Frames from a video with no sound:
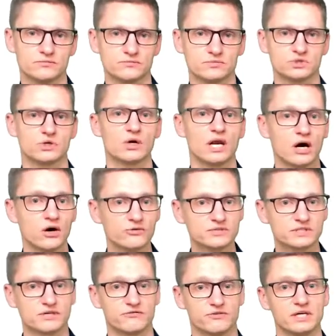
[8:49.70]
zur
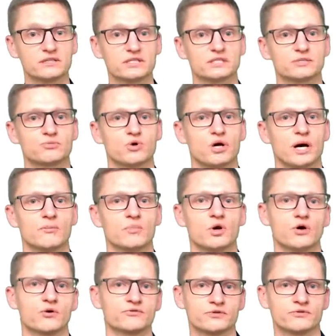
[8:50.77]
Laufzeit, während das Programm
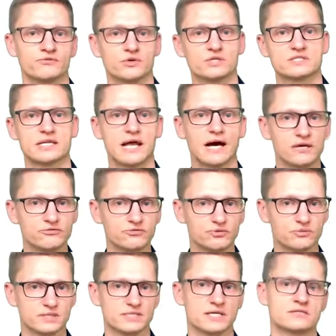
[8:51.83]
läuft, wird es live
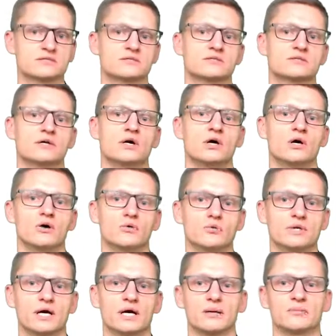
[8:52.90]
übersetzt
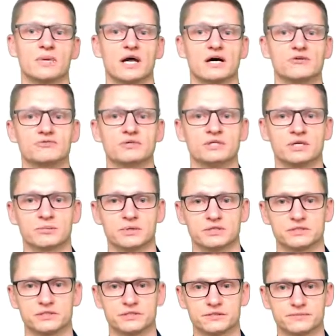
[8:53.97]
oder eben live
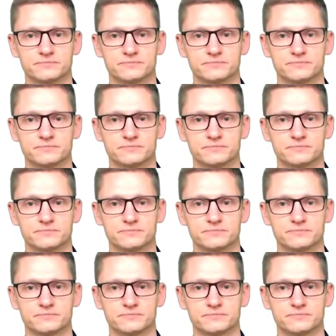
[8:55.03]
interpretiert.